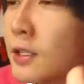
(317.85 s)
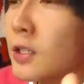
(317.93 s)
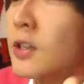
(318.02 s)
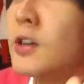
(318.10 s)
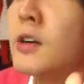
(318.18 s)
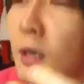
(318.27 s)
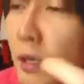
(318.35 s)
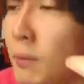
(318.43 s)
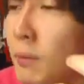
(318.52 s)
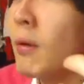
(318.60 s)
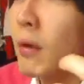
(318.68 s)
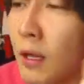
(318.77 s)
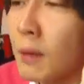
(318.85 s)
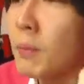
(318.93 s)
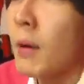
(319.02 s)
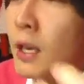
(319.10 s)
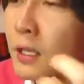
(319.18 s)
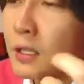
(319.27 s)
今日も
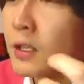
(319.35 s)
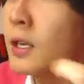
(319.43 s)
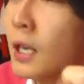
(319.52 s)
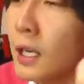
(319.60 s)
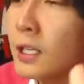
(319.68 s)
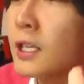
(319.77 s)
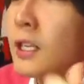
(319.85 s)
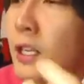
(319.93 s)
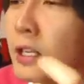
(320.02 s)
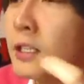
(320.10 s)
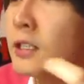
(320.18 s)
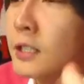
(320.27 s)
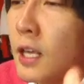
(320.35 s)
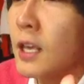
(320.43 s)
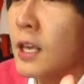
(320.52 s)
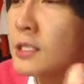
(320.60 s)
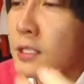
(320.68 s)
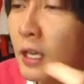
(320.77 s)
リバイト焼肉
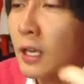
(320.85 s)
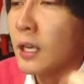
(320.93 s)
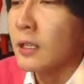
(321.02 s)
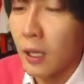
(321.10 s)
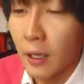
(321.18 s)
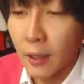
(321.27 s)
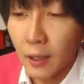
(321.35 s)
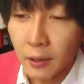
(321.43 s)
ですって